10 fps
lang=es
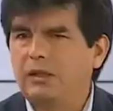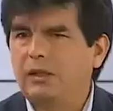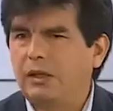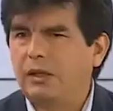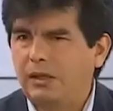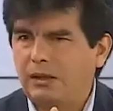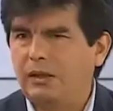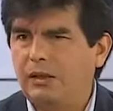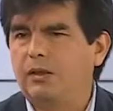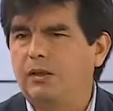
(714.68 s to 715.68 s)
él tenga la
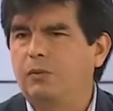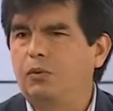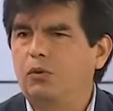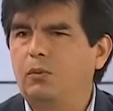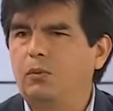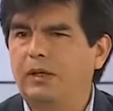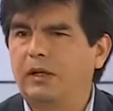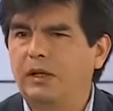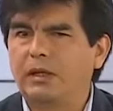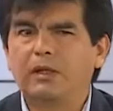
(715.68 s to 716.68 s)
agenda de punto para
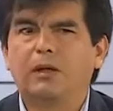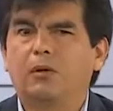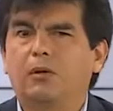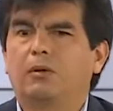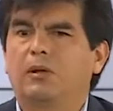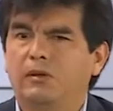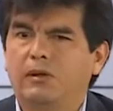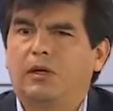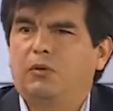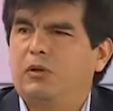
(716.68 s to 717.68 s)
que le diga, bueno,
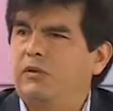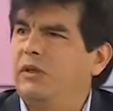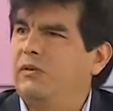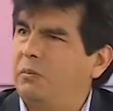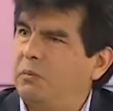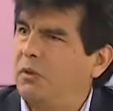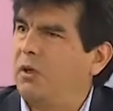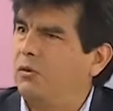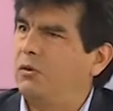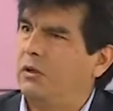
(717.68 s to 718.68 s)
esté la policía, sí, pero
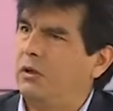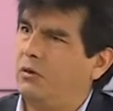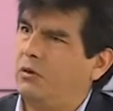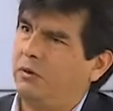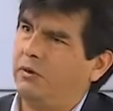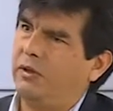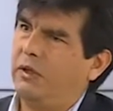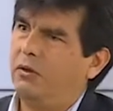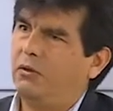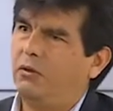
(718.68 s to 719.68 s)
hagan su trabajo, pues,
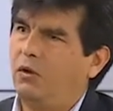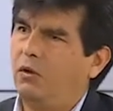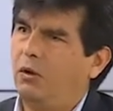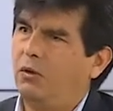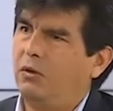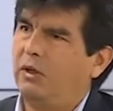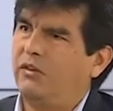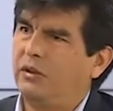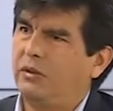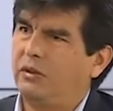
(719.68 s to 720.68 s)
no estén jugando en el chat,